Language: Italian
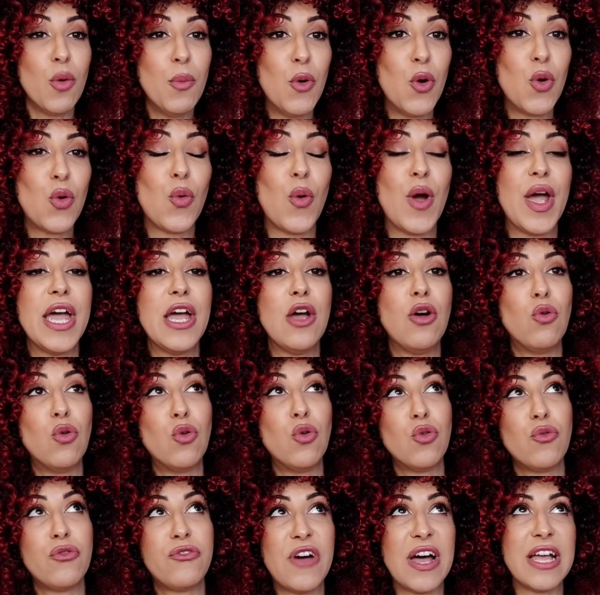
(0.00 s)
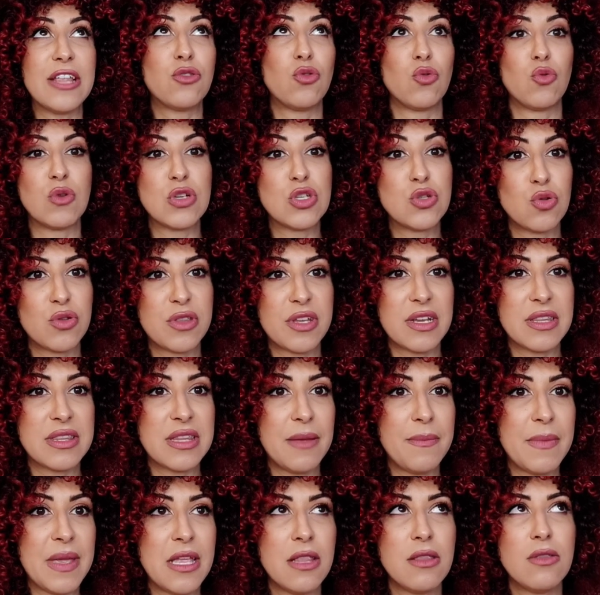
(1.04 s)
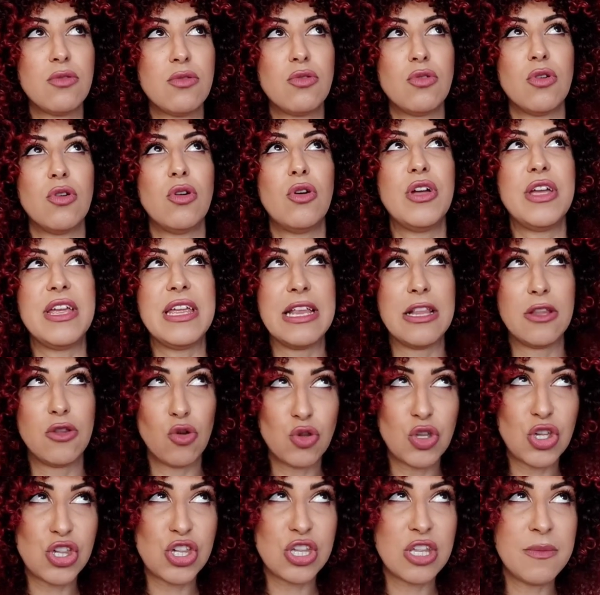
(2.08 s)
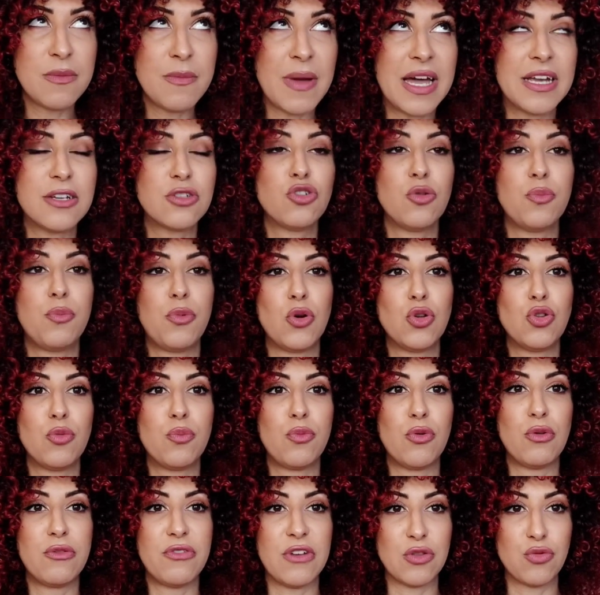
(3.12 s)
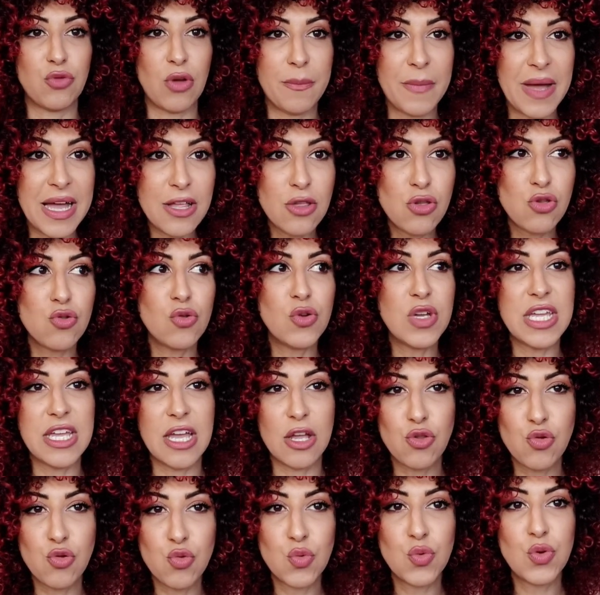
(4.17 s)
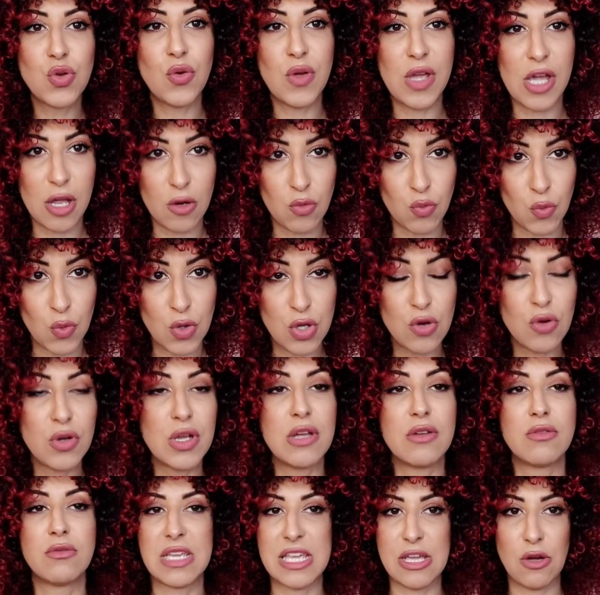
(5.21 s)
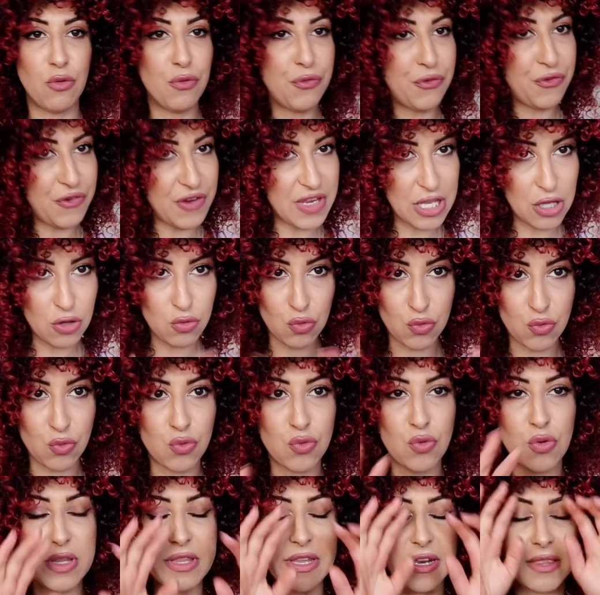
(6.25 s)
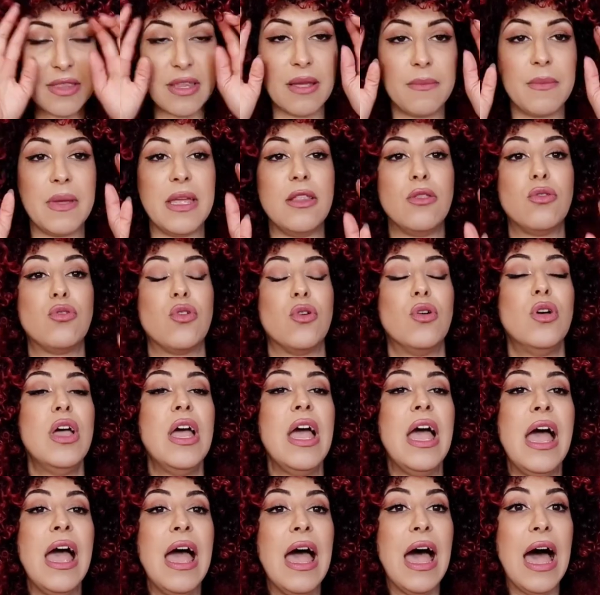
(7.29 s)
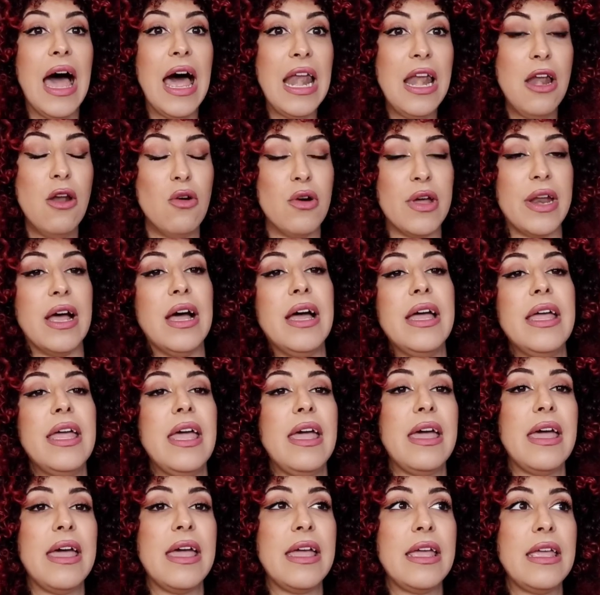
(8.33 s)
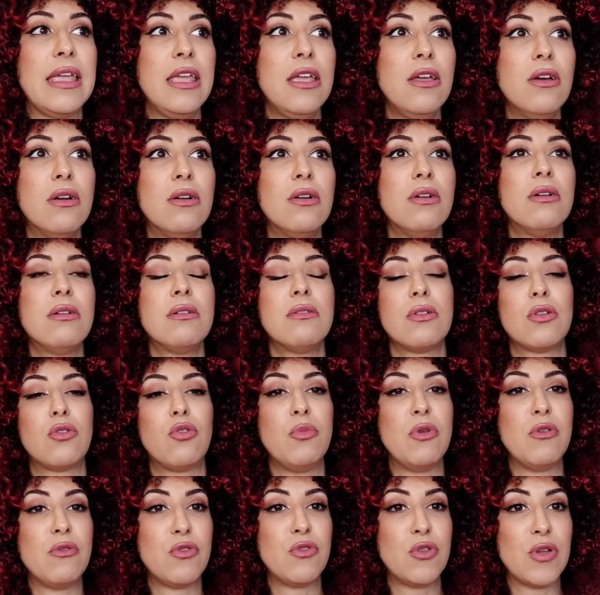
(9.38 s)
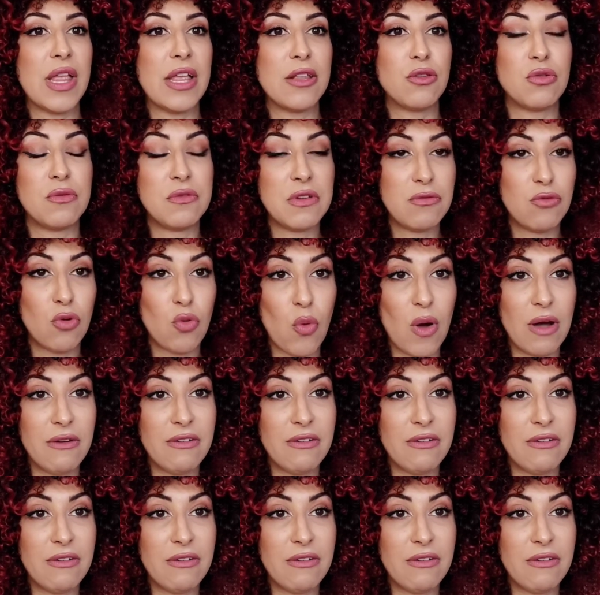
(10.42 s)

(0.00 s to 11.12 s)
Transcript: comunque ho fatto questo trattamento il 12 di marzo, poi dopo l'ho fatto a maggio e a giugno e a luglio che ho finito tutto il trattamento. Allora, eh, io come vi ho detto vivo qua a